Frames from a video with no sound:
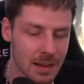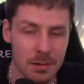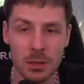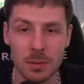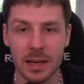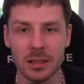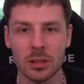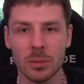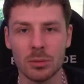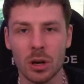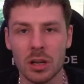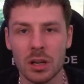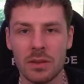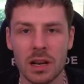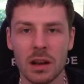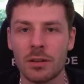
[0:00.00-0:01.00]
Dementsprechend kommt
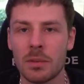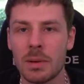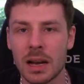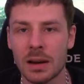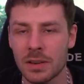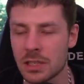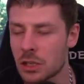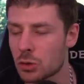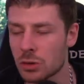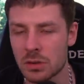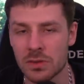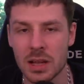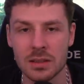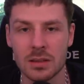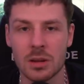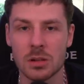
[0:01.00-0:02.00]
heute wieder ein Format, was ihr schon
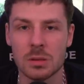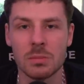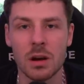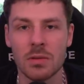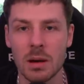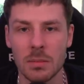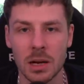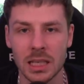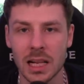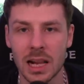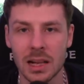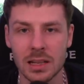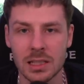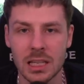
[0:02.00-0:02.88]
20.000 Mal auf meinem Kanal